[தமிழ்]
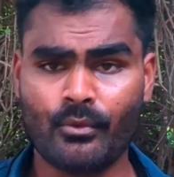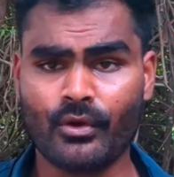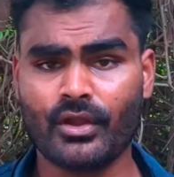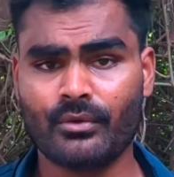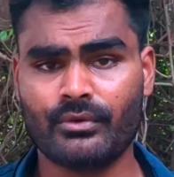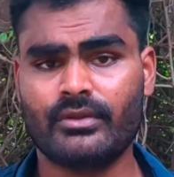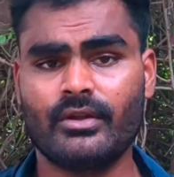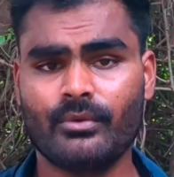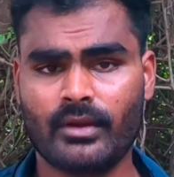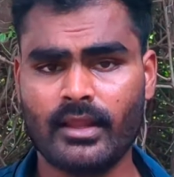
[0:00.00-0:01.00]
ஓகே
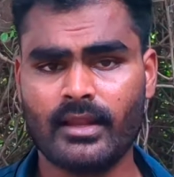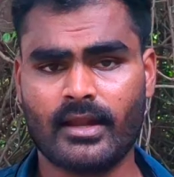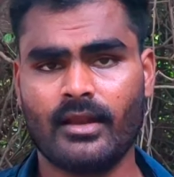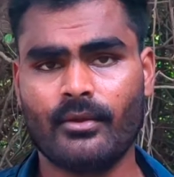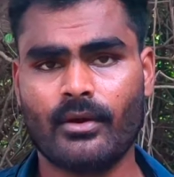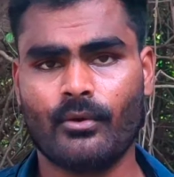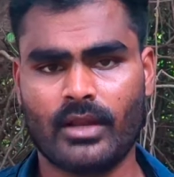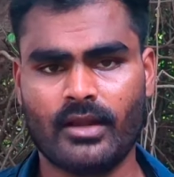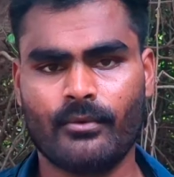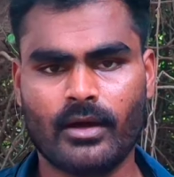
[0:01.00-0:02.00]
கொடுத்துட்டு ஒரு ரெண்டு
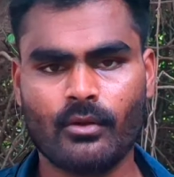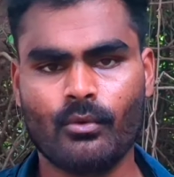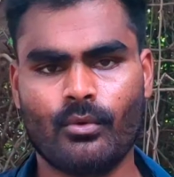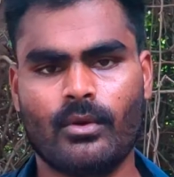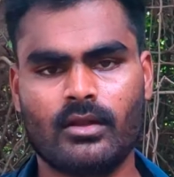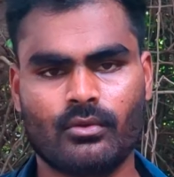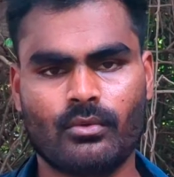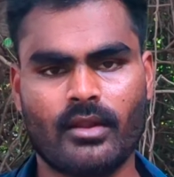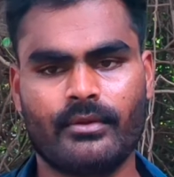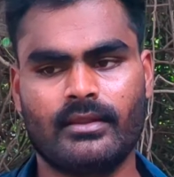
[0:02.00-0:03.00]
ரெண்டு வாரம் ஒரு
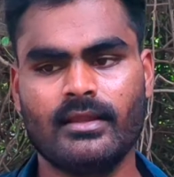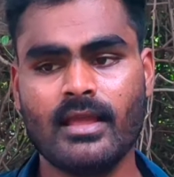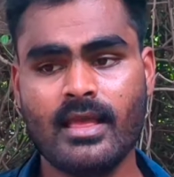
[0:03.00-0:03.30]
வாரத்துக்குள்ளே வந்து